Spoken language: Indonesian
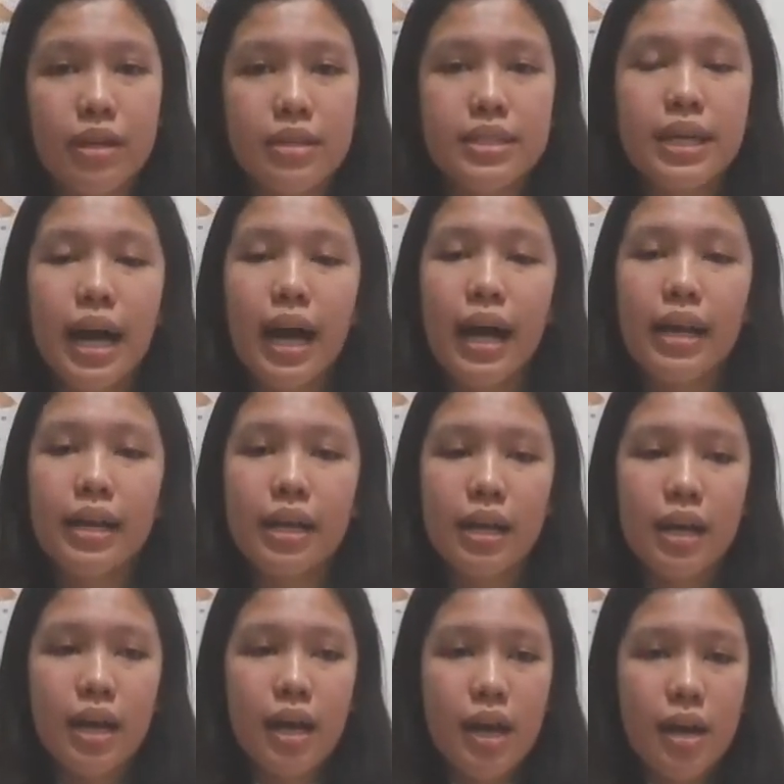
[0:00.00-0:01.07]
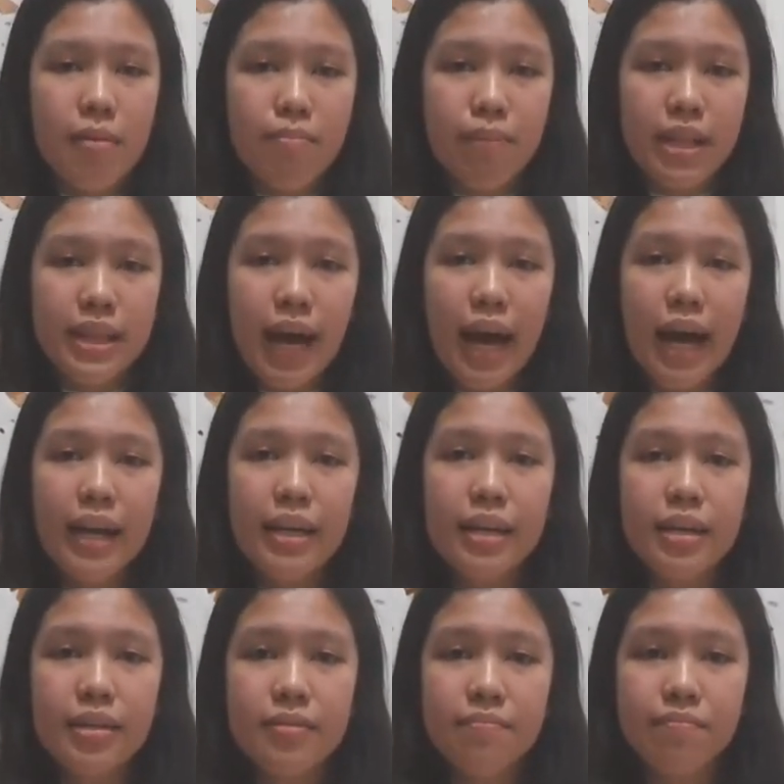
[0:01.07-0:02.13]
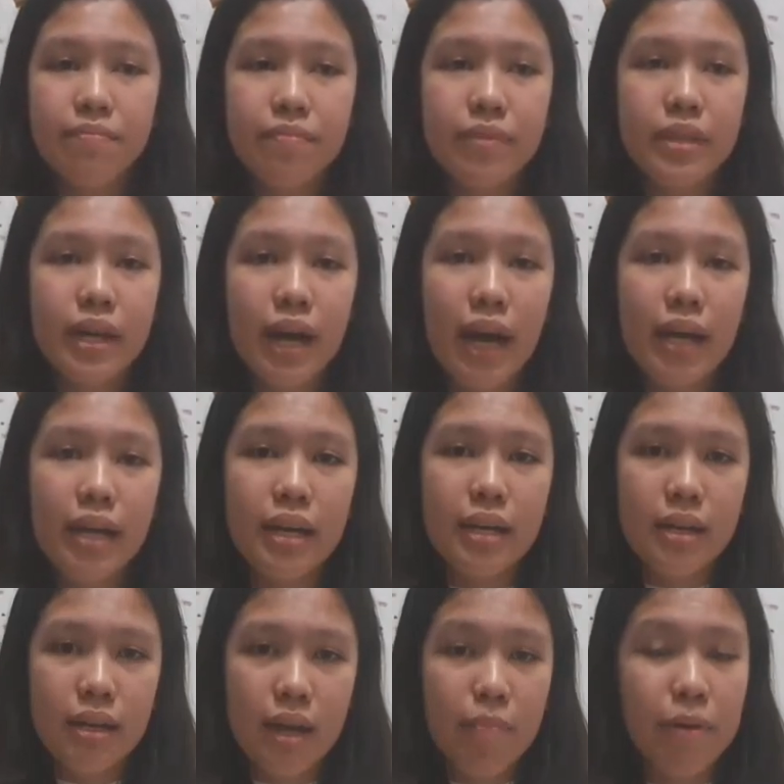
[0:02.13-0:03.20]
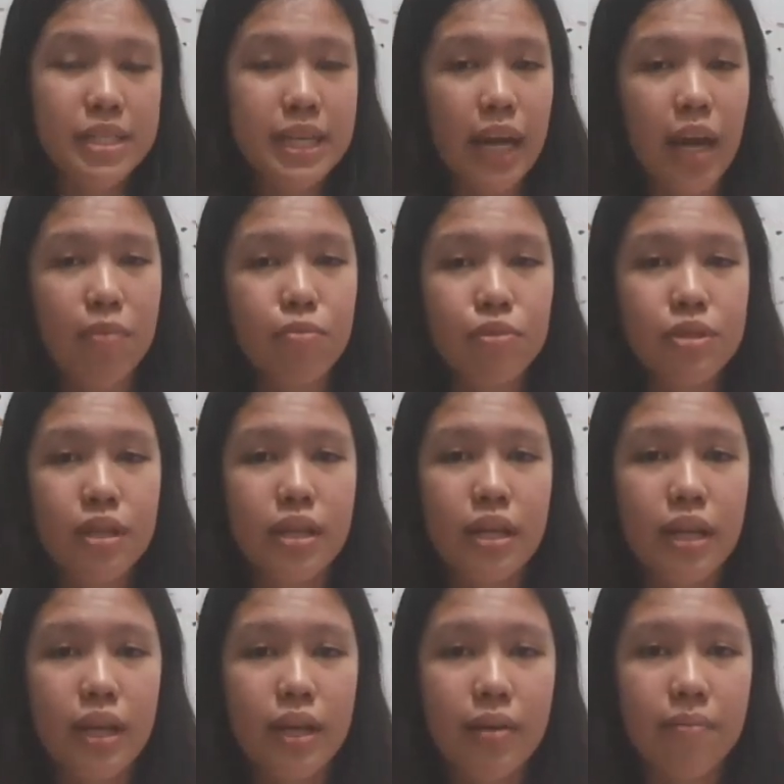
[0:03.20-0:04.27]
jangan bertahan dengan kepercayaanmu sendiri.